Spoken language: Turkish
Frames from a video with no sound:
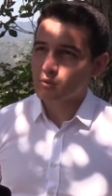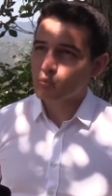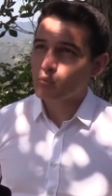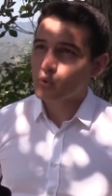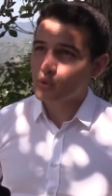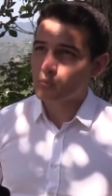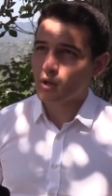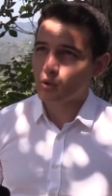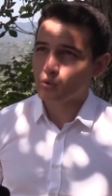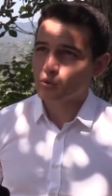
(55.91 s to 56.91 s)
Bu büyük bir
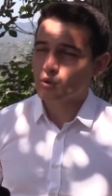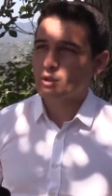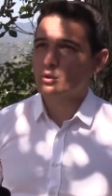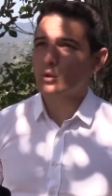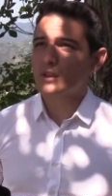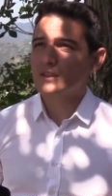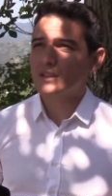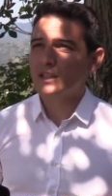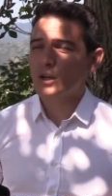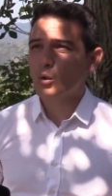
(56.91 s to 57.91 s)
havuz.
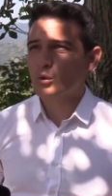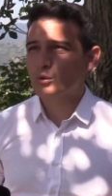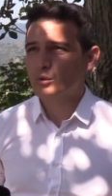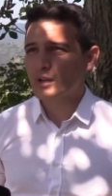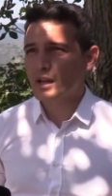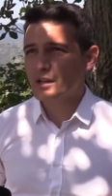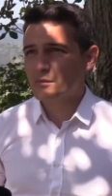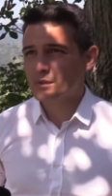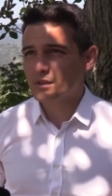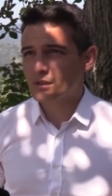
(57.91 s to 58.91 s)
Dolayısıyla ordunun
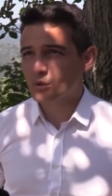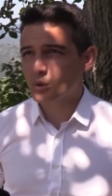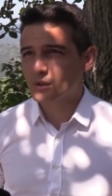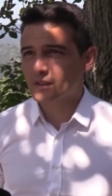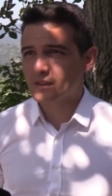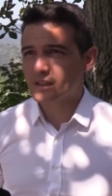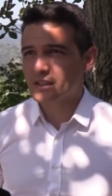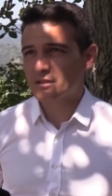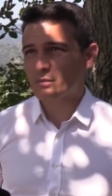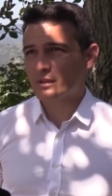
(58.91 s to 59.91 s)
her bir noktasında
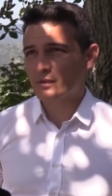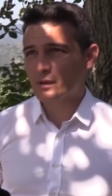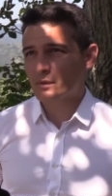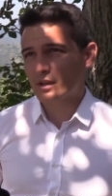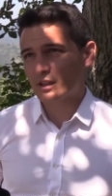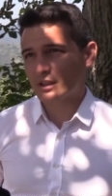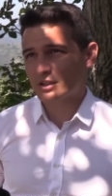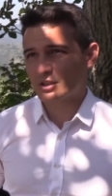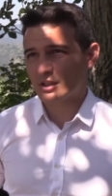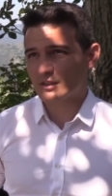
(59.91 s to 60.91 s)
hizmet verme
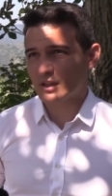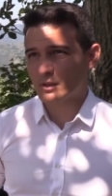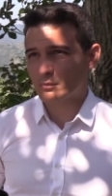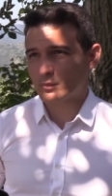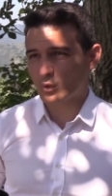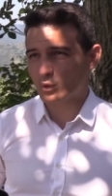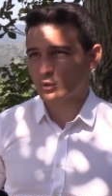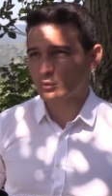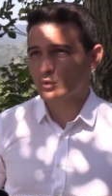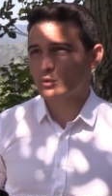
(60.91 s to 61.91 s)
anlayışına sahip
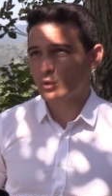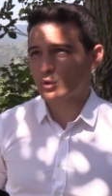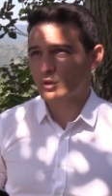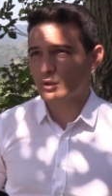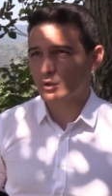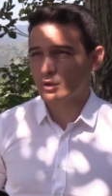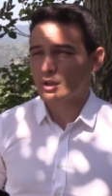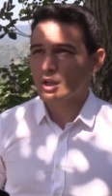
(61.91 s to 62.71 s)
olduğumuzu gösteriyor.